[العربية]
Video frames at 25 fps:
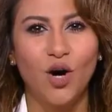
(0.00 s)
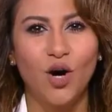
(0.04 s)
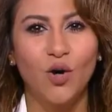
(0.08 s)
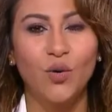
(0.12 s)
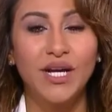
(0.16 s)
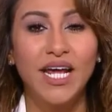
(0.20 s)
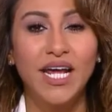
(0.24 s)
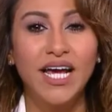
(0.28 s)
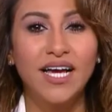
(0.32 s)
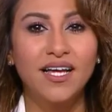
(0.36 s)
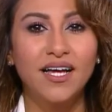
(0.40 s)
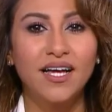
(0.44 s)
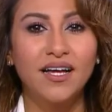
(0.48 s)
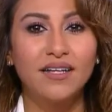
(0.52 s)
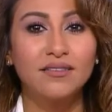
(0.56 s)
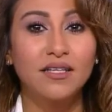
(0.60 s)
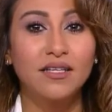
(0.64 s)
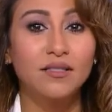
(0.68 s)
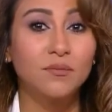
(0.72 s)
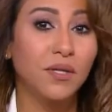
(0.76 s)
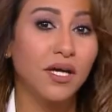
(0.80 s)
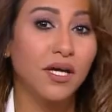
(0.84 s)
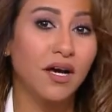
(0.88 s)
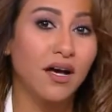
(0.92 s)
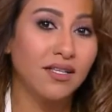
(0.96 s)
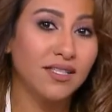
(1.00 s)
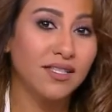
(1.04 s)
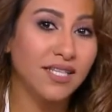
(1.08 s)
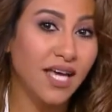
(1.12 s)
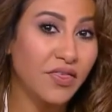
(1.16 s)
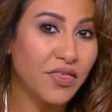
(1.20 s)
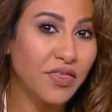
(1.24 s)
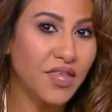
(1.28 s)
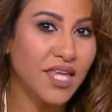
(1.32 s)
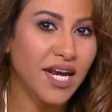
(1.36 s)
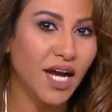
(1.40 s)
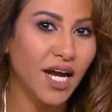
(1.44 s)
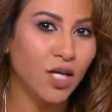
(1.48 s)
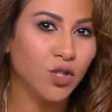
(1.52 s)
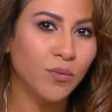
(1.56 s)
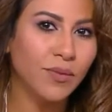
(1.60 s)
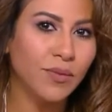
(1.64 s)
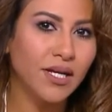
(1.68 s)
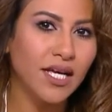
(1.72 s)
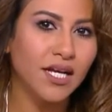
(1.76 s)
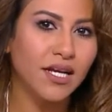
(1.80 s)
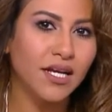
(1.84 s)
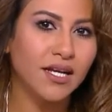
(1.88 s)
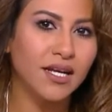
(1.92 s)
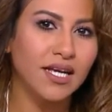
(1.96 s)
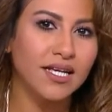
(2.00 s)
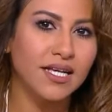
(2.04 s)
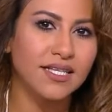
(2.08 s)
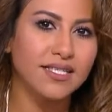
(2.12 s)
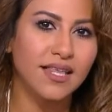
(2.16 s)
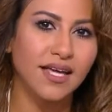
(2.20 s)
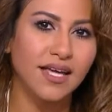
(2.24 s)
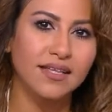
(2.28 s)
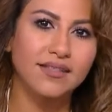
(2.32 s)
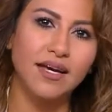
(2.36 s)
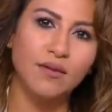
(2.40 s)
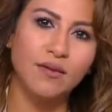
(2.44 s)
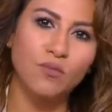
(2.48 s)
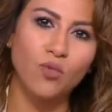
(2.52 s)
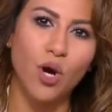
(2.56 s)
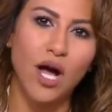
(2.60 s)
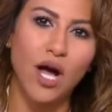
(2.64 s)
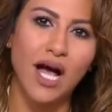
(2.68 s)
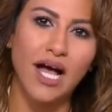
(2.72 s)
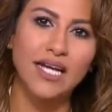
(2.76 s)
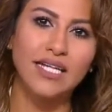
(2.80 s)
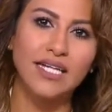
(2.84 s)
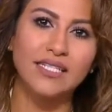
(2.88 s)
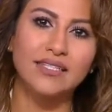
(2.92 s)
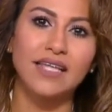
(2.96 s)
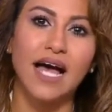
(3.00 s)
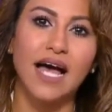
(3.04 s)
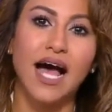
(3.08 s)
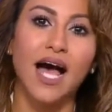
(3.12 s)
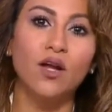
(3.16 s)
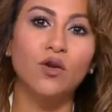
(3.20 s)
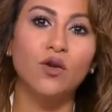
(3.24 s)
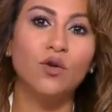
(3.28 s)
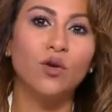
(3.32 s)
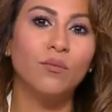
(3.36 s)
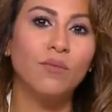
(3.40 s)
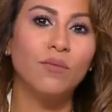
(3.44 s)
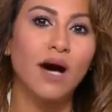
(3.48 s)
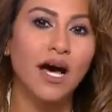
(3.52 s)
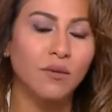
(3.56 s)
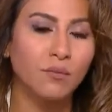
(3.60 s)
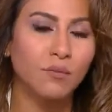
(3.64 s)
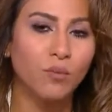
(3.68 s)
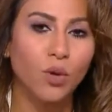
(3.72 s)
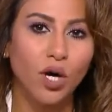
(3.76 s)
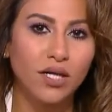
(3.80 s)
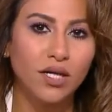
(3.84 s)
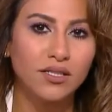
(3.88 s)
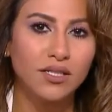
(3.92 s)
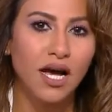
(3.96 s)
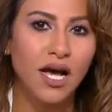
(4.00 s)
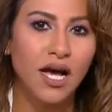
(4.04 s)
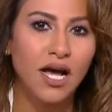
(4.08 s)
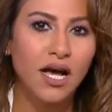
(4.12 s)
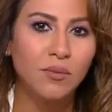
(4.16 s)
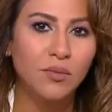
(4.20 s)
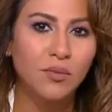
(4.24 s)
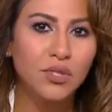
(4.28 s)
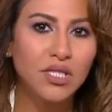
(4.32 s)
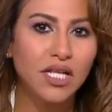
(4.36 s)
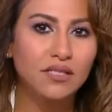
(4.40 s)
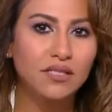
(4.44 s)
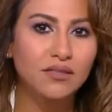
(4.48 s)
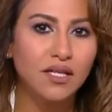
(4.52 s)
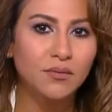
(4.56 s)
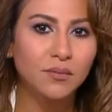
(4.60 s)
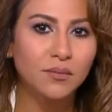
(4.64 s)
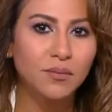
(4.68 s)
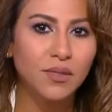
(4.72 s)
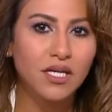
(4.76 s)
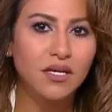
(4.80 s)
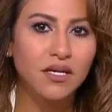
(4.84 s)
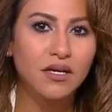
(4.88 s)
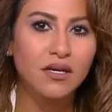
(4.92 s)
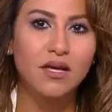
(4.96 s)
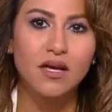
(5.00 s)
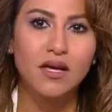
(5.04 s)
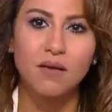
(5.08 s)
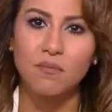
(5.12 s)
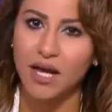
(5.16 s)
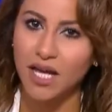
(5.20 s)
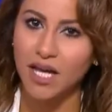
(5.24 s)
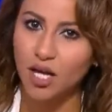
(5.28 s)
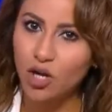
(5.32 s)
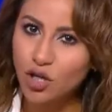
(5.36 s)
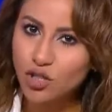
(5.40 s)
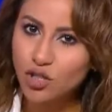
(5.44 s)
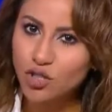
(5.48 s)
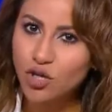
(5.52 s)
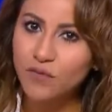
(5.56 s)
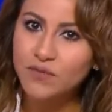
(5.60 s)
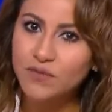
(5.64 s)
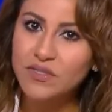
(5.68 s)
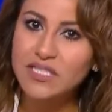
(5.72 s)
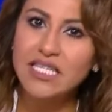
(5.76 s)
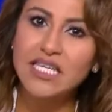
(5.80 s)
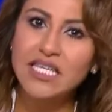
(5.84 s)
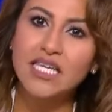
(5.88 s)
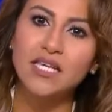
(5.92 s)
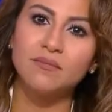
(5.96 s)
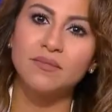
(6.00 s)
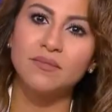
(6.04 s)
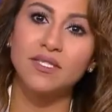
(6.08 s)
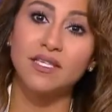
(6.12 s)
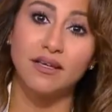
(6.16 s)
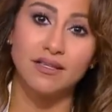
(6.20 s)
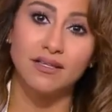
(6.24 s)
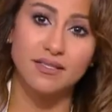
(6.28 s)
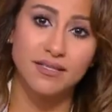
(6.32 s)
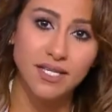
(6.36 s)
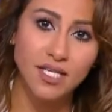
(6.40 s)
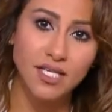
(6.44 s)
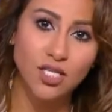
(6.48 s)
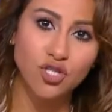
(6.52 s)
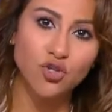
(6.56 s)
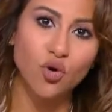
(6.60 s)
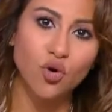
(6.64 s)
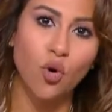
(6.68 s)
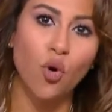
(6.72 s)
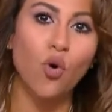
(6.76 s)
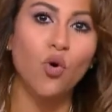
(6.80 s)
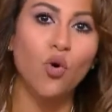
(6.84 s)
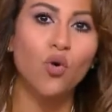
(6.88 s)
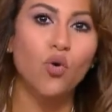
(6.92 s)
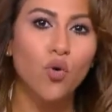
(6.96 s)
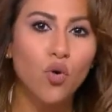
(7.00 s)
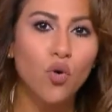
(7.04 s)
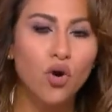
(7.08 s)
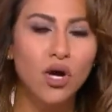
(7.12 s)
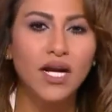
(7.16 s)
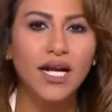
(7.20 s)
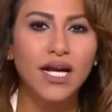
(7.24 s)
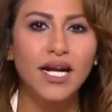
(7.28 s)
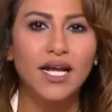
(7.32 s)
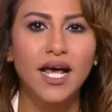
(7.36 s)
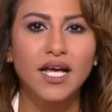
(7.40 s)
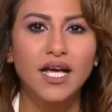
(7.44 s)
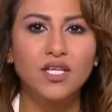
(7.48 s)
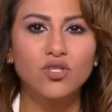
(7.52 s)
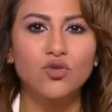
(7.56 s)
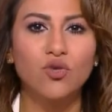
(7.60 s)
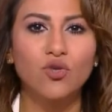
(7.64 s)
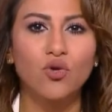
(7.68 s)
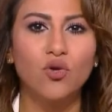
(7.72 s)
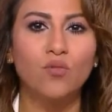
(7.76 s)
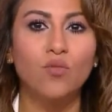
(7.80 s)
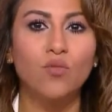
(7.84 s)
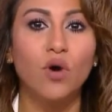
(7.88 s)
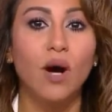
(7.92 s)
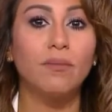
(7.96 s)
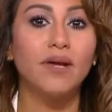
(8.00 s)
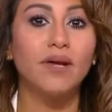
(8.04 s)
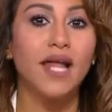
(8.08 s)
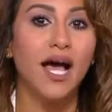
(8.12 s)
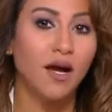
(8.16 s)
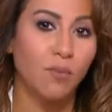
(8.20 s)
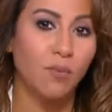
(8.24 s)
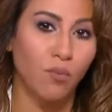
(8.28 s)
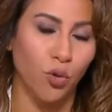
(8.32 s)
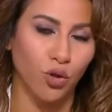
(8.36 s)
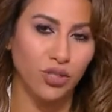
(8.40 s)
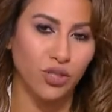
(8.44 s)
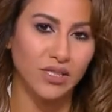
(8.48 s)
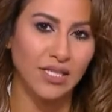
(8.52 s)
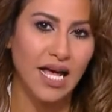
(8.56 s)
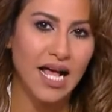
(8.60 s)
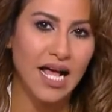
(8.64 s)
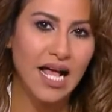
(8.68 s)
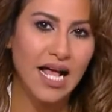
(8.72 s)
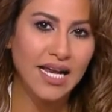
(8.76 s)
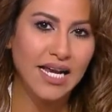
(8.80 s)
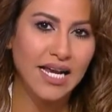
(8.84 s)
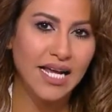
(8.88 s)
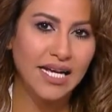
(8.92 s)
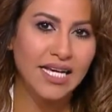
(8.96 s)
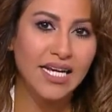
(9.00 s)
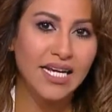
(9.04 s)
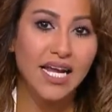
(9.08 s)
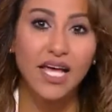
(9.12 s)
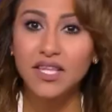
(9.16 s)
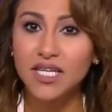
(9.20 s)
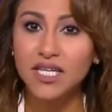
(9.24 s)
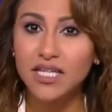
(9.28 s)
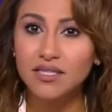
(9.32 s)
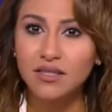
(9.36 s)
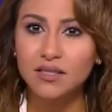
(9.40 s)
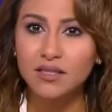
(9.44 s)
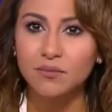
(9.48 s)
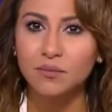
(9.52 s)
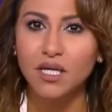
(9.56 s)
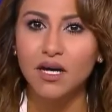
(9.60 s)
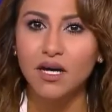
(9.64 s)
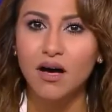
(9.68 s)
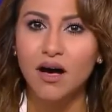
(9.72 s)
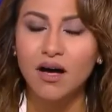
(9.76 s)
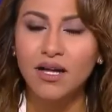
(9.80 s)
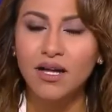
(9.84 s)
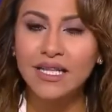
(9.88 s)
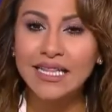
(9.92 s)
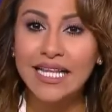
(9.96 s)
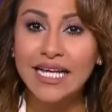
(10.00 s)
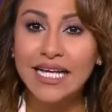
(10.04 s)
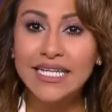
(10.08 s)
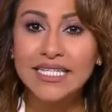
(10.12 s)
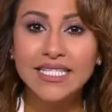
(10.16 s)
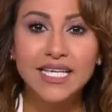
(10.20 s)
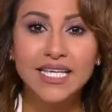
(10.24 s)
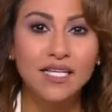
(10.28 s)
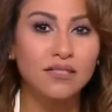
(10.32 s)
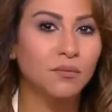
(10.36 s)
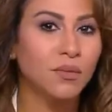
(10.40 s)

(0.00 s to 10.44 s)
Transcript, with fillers: هناك تطبيقات كثيرة يمكن استخدامها للتعلم عن بعد مثل تطبيق مايكروسوفت تيمز، سيسو، جوجل كلاس روم وبلاك بورد، لكن هذه التطبيقات ليست